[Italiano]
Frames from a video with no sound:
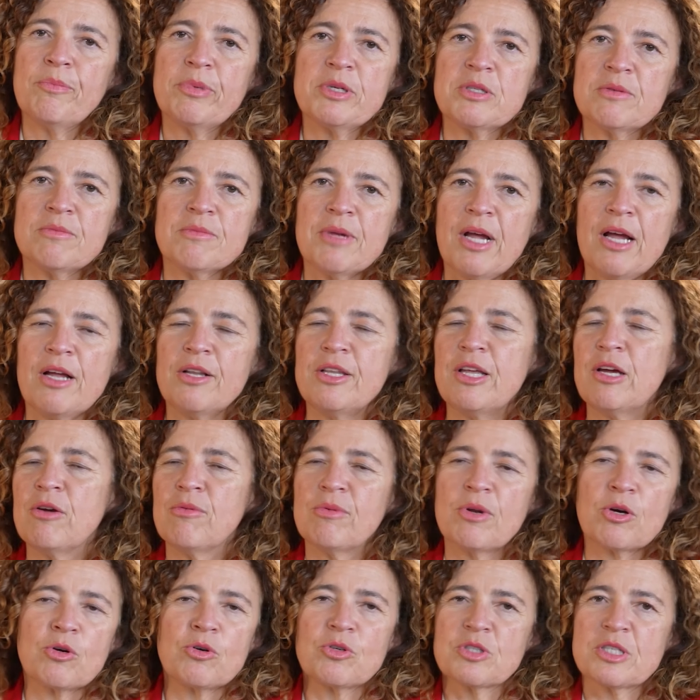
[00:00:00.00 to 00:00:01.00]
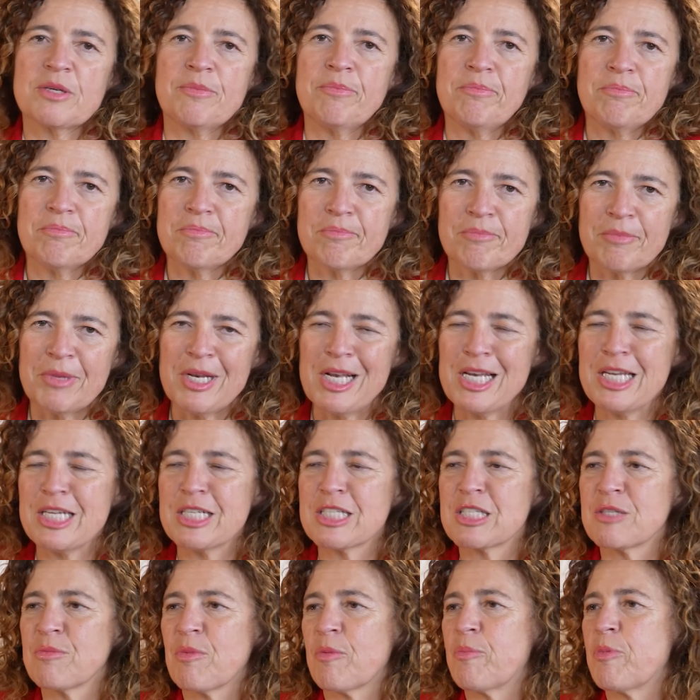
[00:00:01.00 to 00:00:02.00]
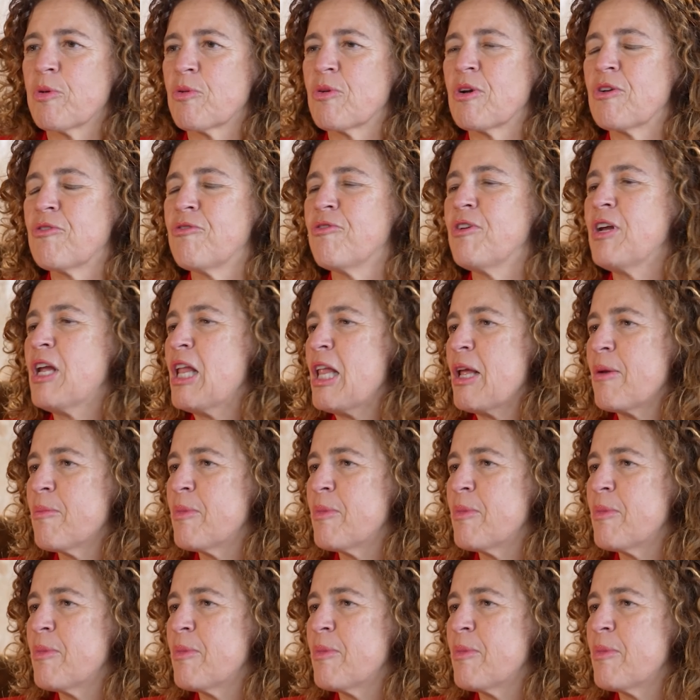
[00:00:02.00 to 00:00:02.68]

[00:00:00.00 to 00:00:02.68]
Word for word: ed è una cosa bellissima per una figlia,